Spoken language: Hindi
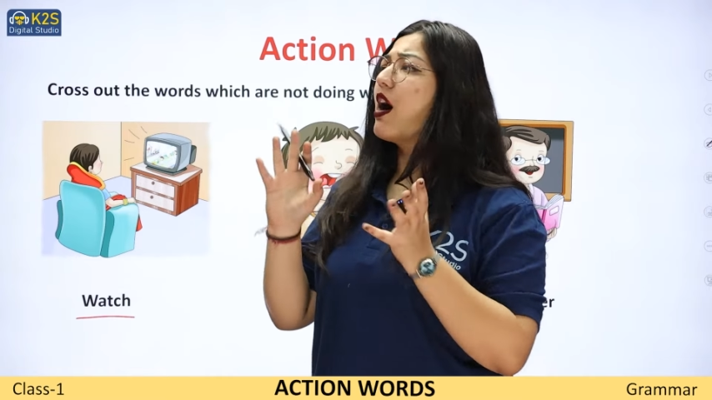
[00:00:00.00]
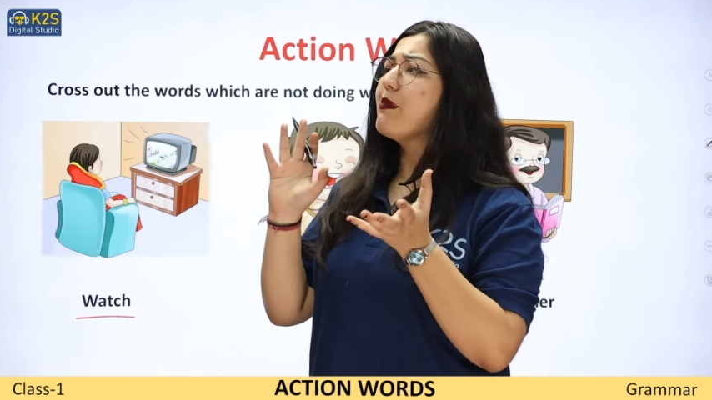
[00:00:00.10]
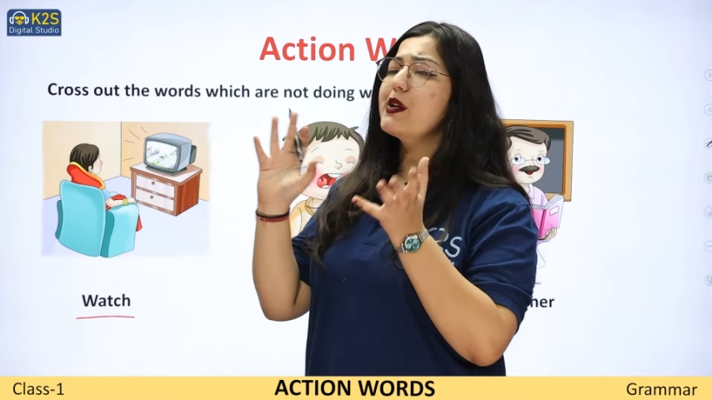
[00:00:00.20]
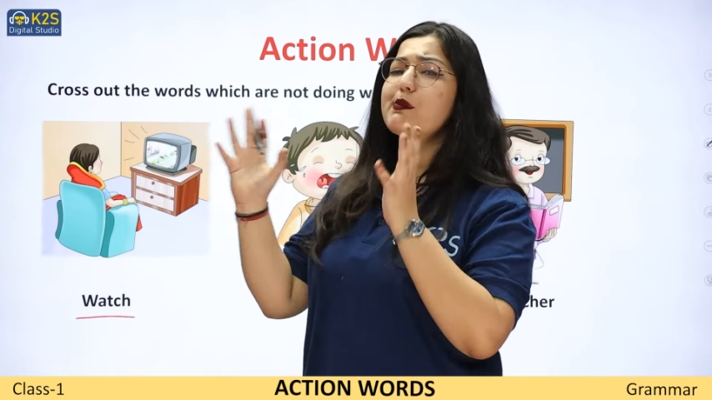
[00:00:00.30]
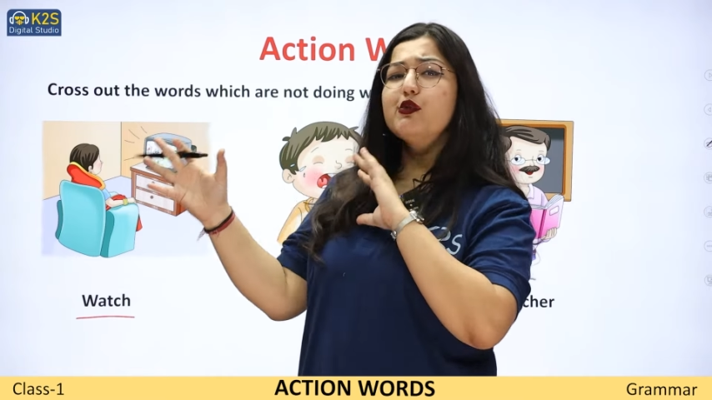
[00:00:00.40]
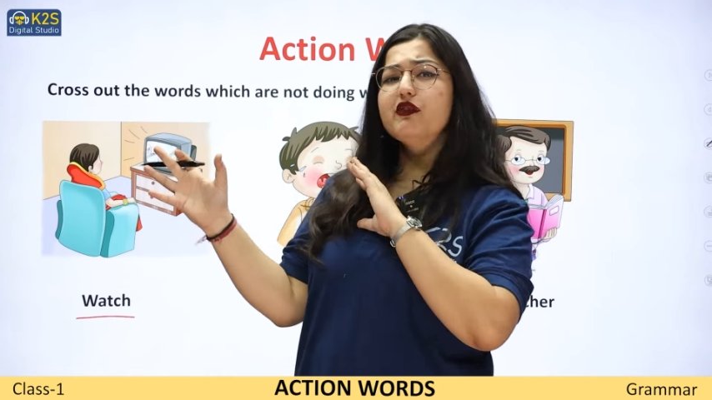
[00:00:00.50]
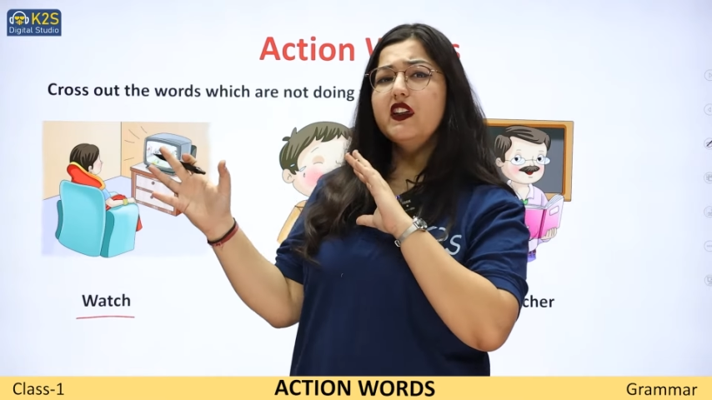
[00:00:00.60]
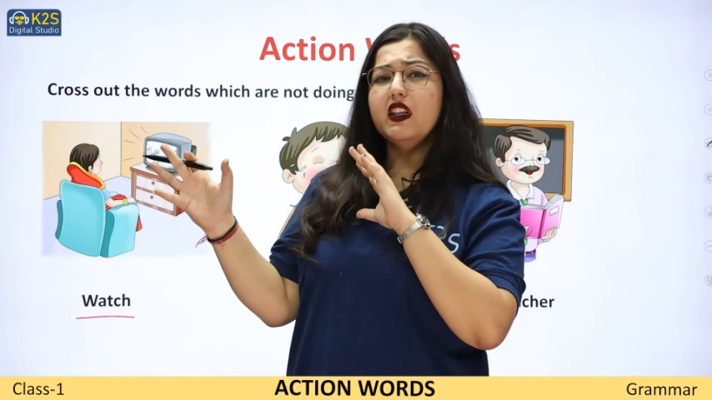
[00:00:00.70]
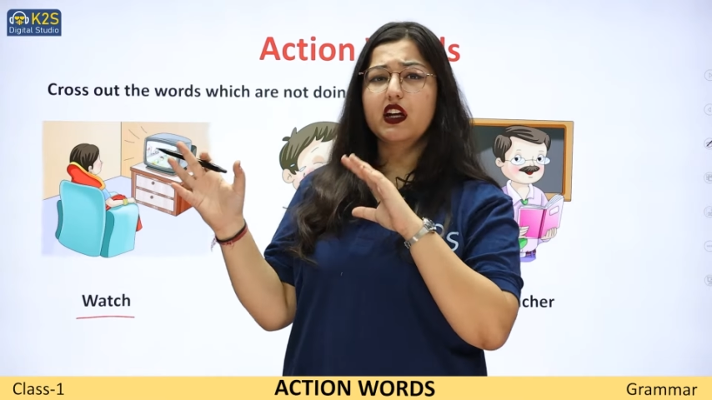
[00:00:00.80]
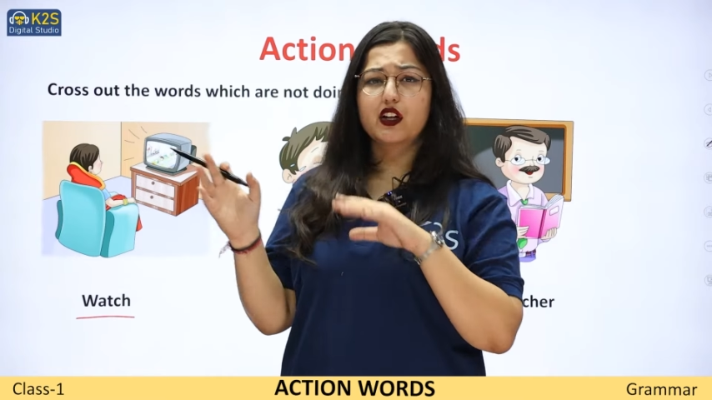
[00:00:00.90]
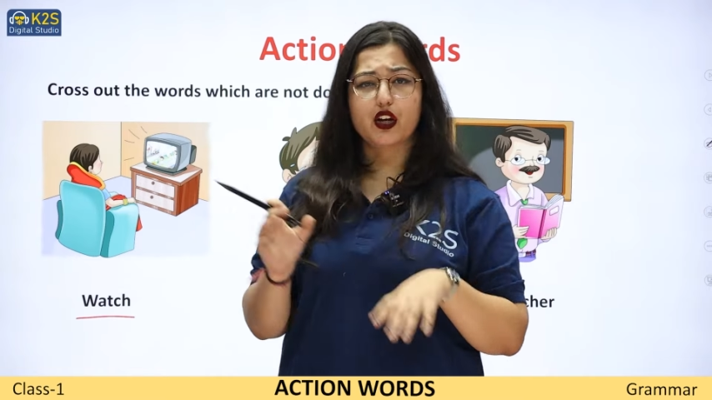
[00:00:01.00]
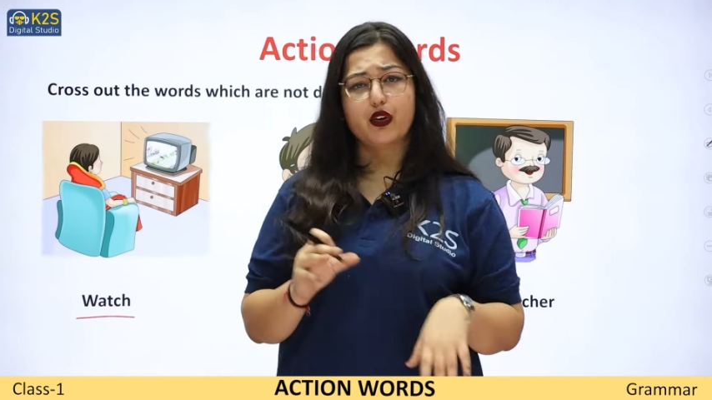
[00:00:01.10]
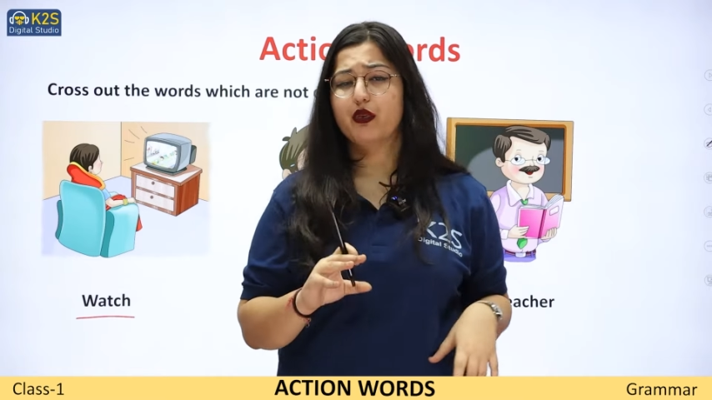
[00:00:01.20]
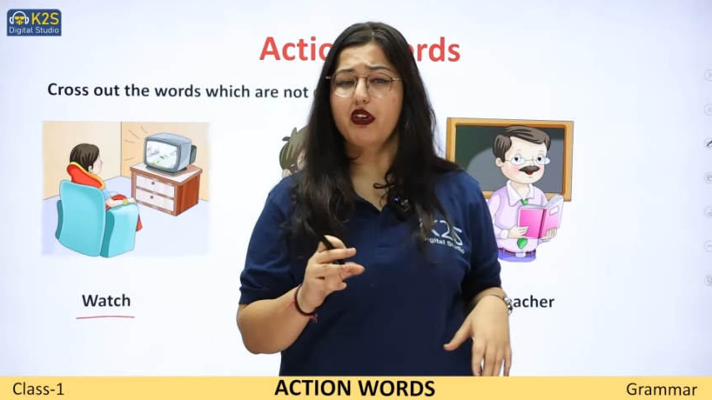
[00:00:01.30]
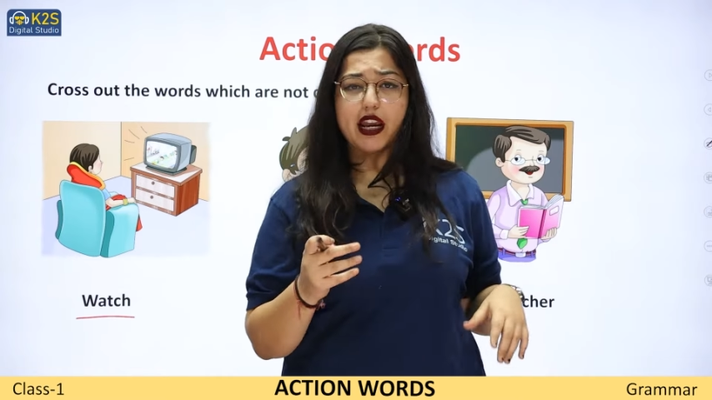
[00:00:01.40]
आप एक मूवी देख
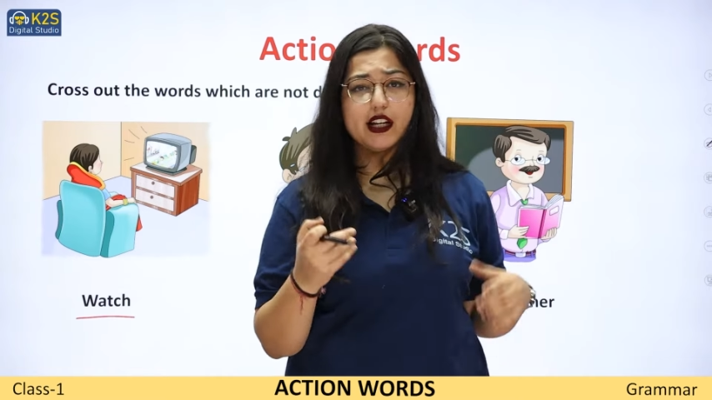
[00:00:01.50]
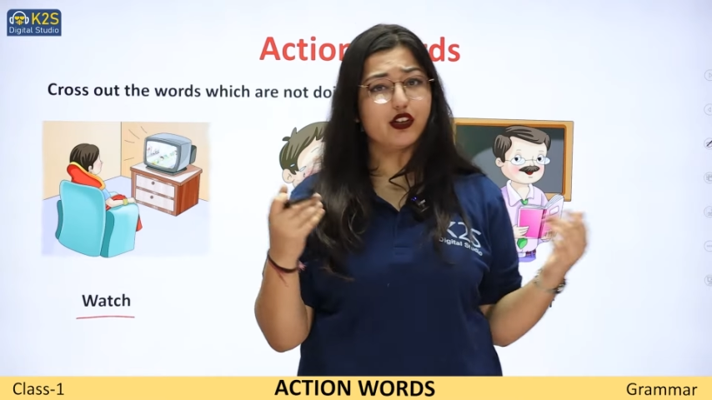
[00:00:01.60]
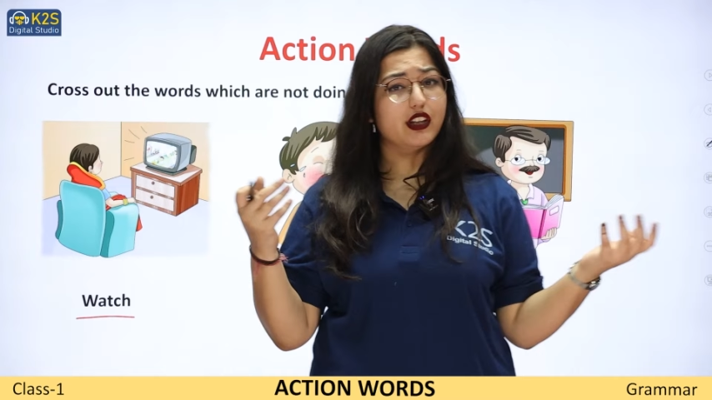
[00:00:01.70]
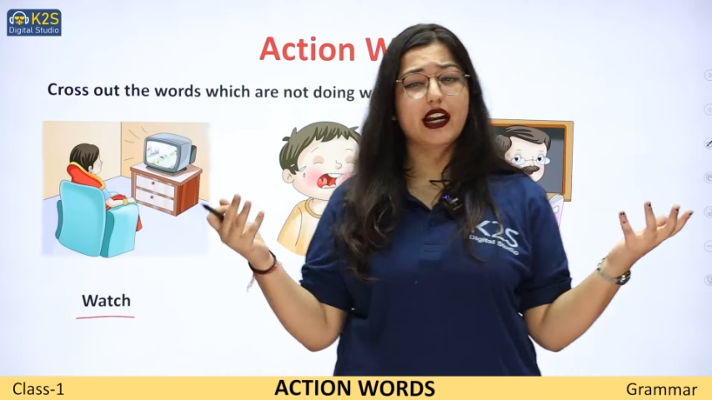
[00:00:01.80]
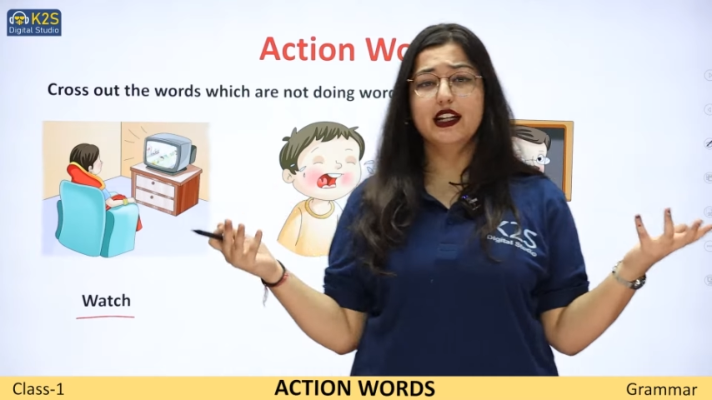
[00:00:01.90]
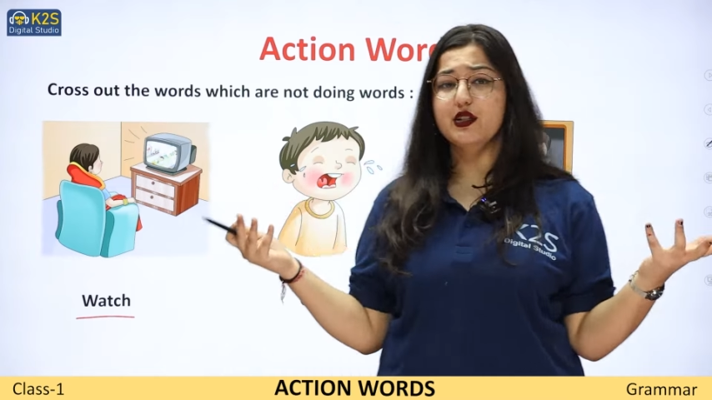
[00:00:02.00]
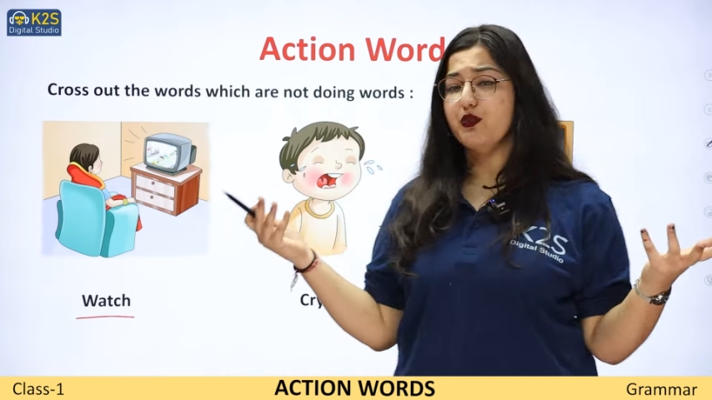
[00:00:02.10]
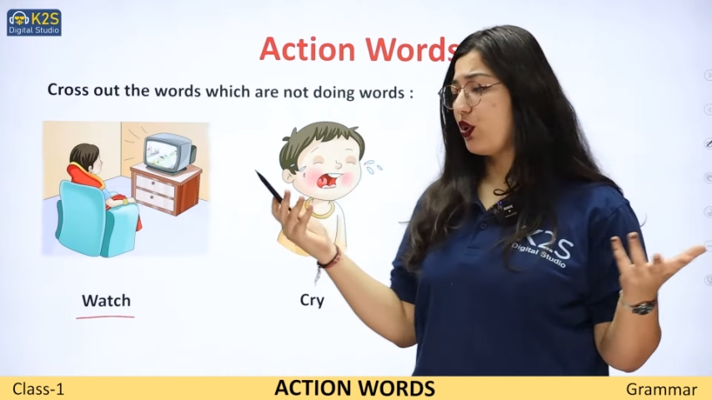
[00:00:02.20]
रहे हो राइट तो दैट इज